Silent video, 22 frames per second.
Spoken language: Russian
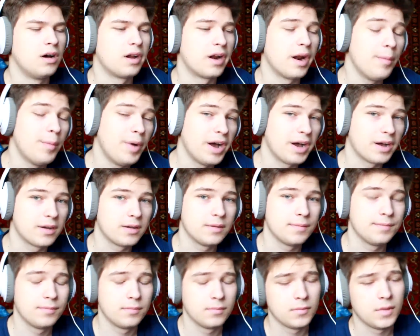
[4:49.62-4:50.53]

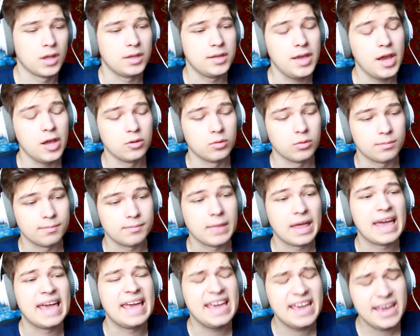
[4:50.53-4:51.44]
Ромах, не ну,
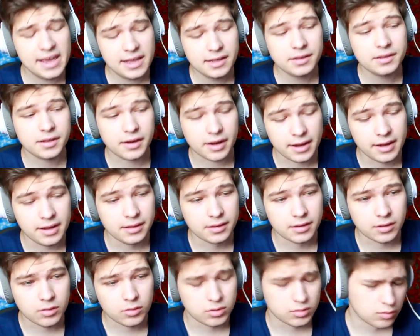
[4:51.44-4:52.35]
Интро,
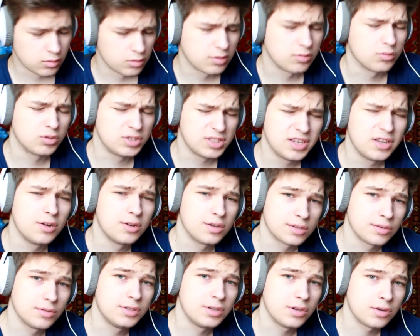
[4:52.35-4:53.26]
интро, вот, вот, вот
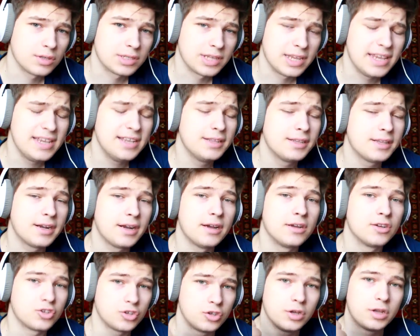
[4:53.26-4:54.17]
серьезно, серьезно,
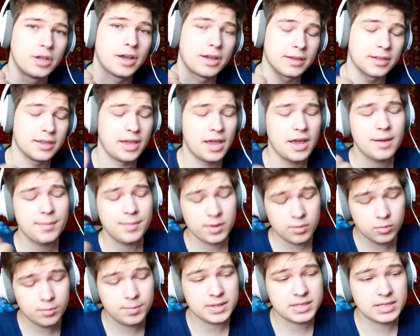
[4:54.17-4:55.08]
интро шикарно. Я бы
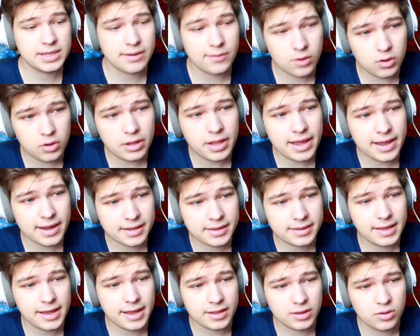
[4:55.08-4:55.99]
ему поставлю лайк,
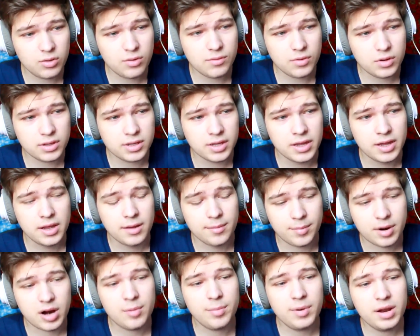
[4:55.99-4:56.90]
да, но вот
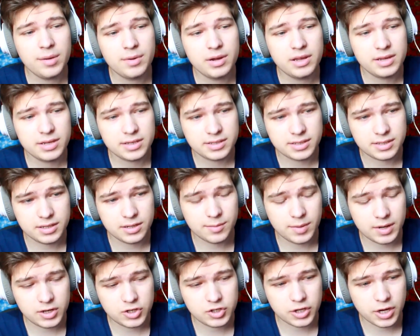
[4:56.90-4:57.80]
проблема есть
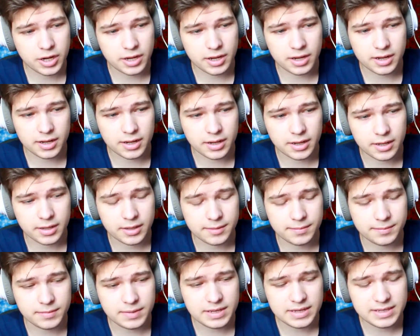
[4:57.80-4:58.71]
небольшая. А,
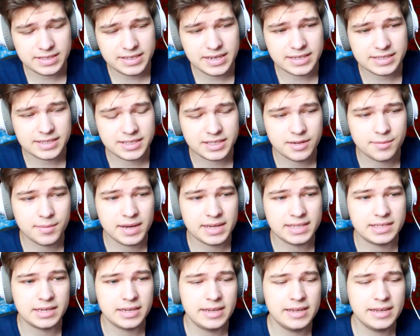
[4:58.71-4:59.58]
нельзя снимать